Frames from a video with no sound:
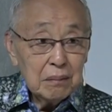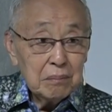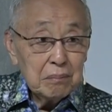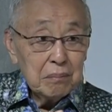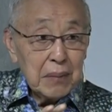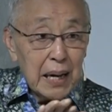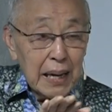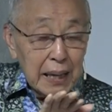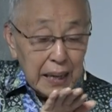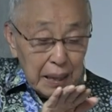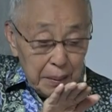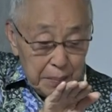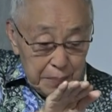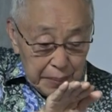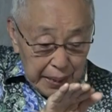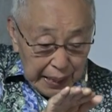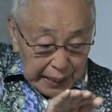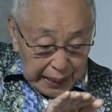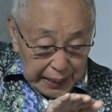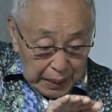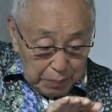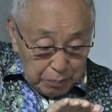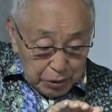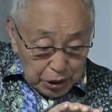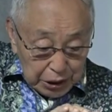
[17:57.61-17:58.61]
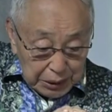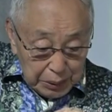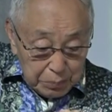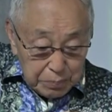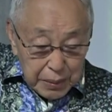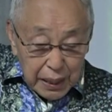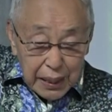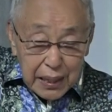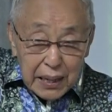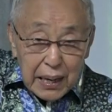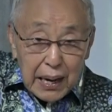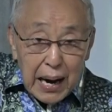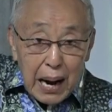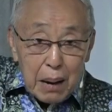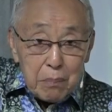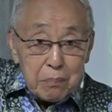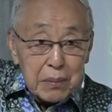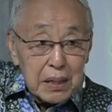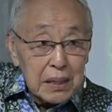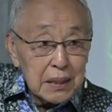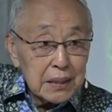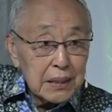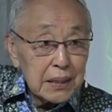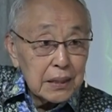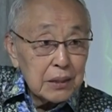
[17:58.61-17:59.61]
maka mereka mesti mengeram
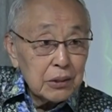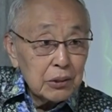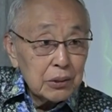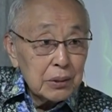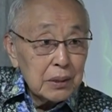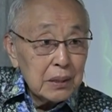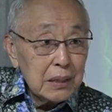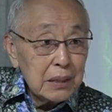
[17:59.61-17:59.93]
di situ.